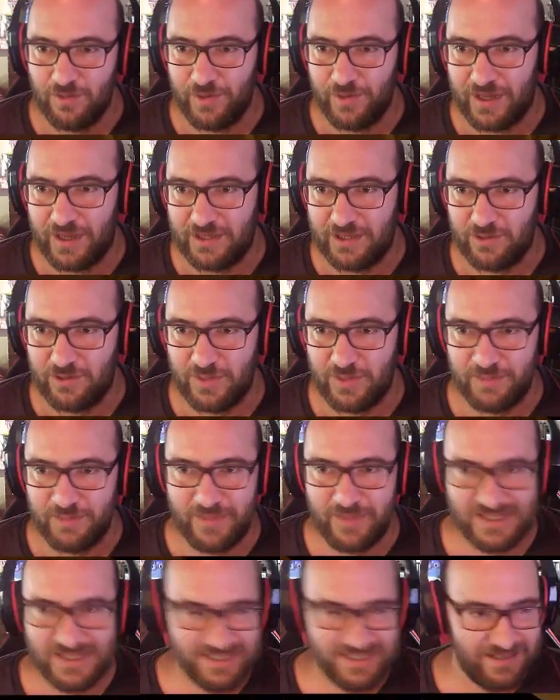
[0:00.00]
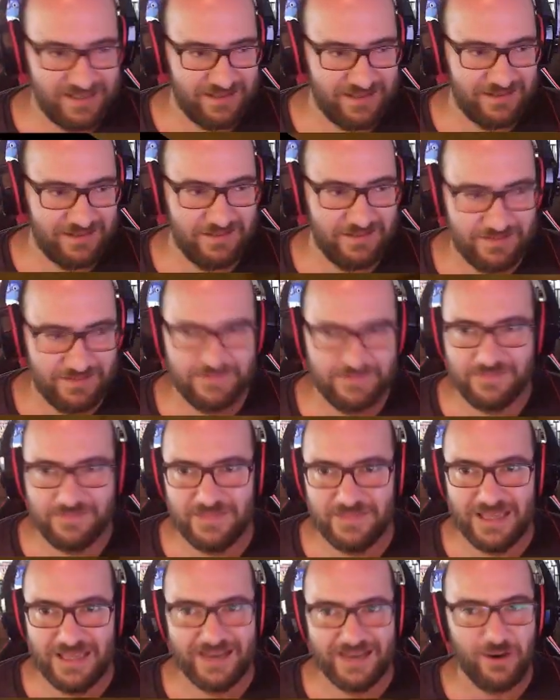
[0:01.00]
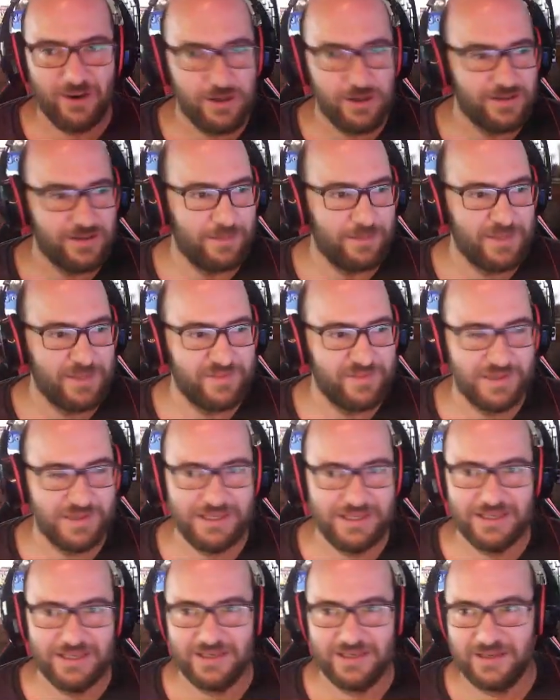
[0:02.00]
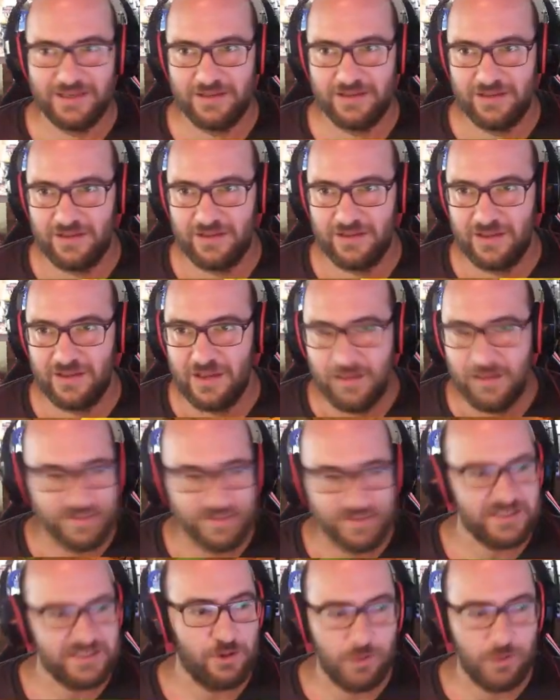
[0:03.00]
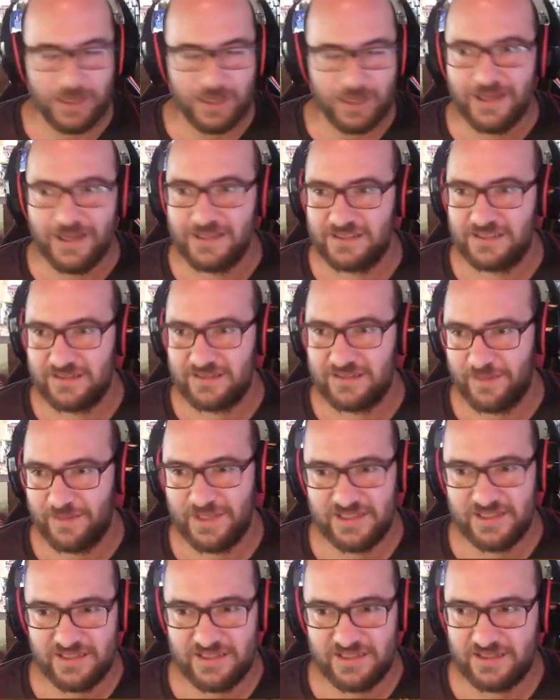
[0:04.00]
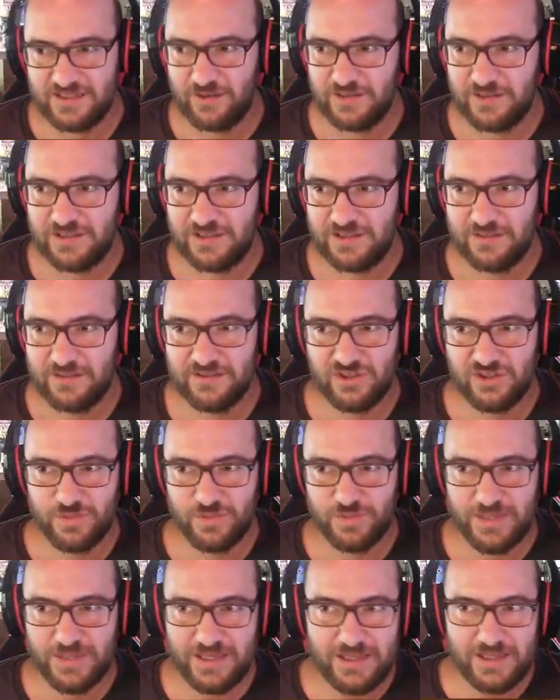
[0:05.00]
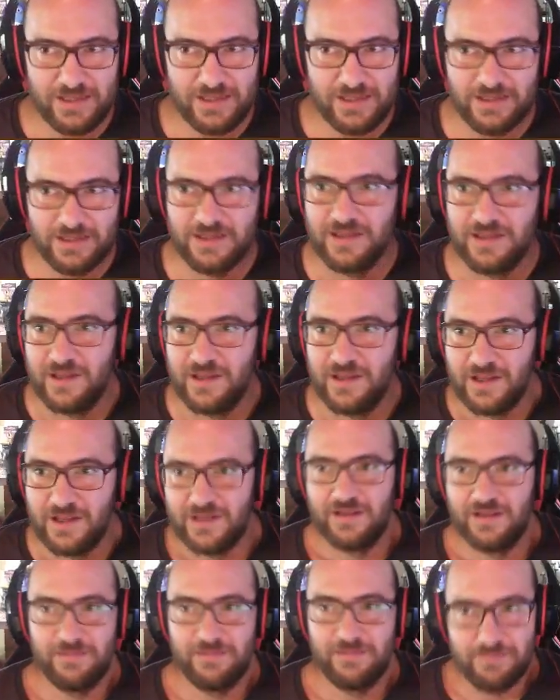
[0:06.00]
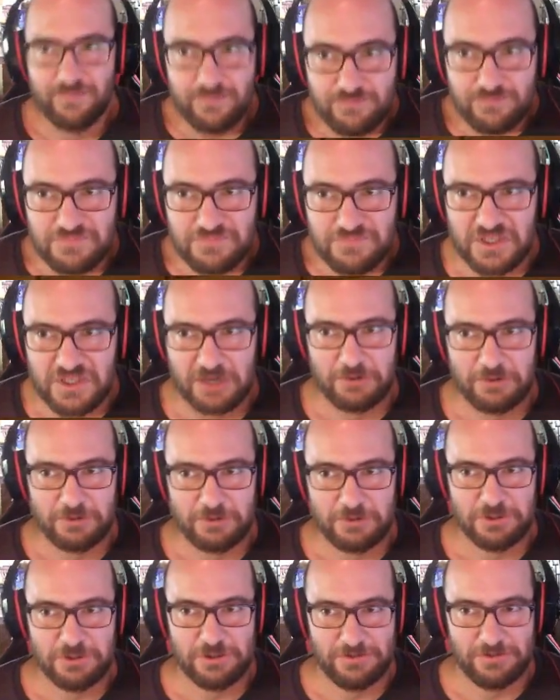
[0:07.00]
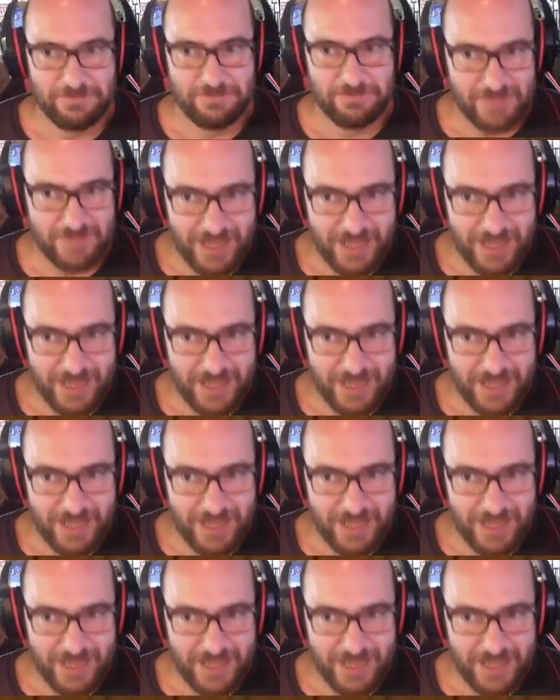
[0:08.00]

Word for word: oder halt über den Bazar ihr Gold damit verdienen. Was ja auch okay ist. Ich sag mal, das ist ein kostenloses Spiel. Dadurch